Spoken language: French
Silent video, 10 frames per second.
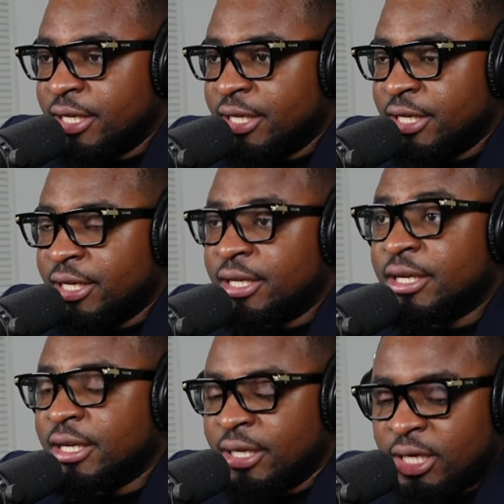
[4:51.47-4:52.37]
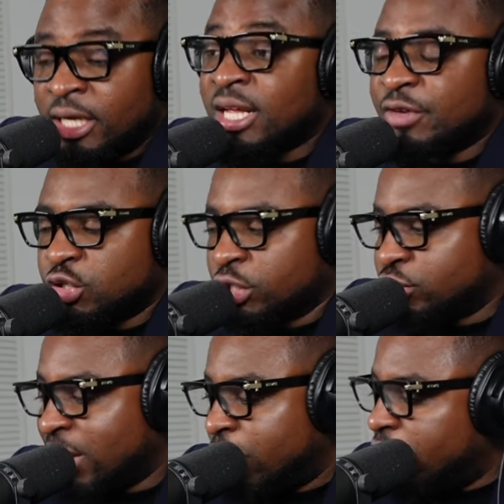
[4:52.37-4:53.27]
et, et intervention
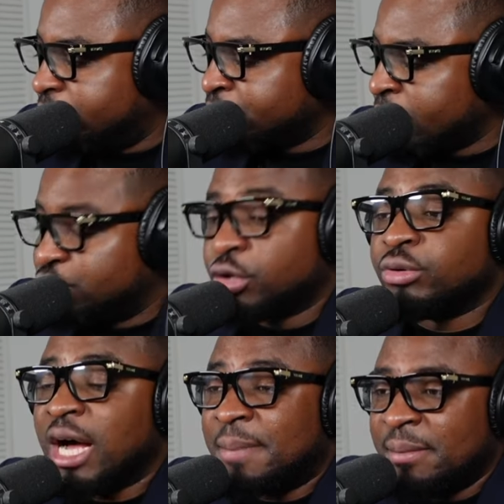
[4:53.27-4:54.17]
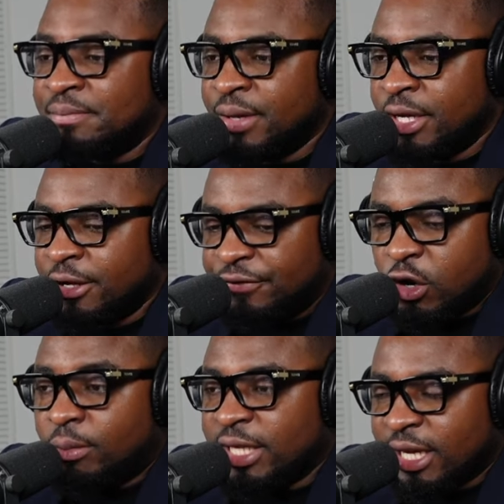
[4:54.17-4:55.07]
tout d'abord pour que nous capables
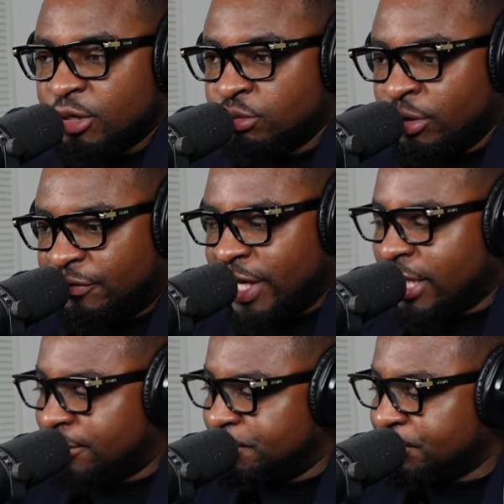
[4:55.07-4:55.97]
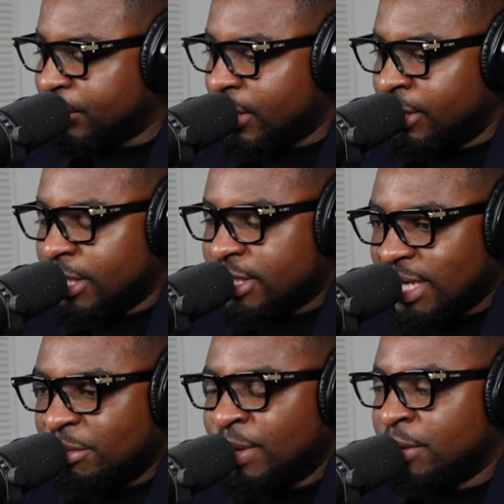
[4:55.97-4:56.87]
faire commentaire que nous devons faire c'est
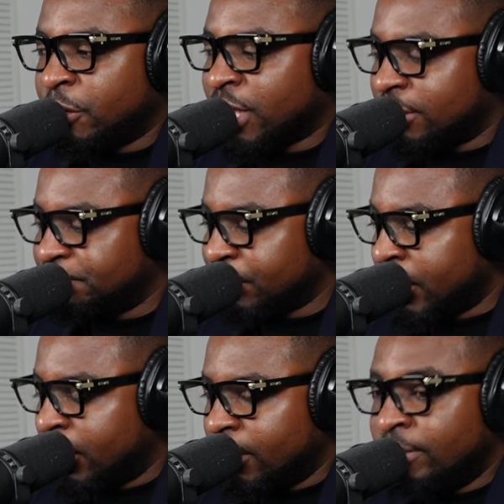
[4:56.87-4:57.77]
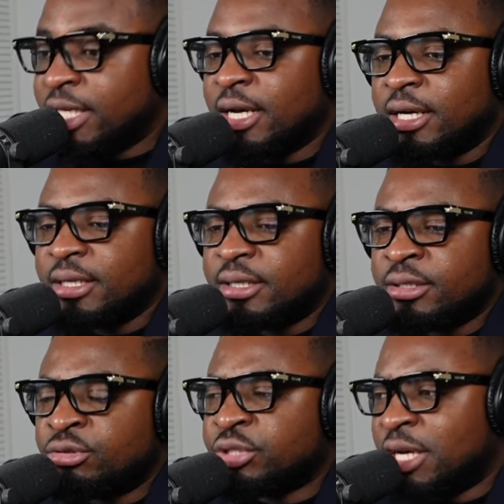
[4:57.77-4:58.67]
extrêmement important maintenant
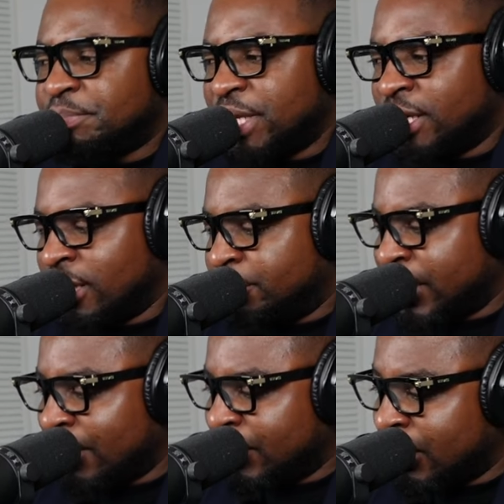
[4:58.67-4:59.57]
nous sommes en pile en pile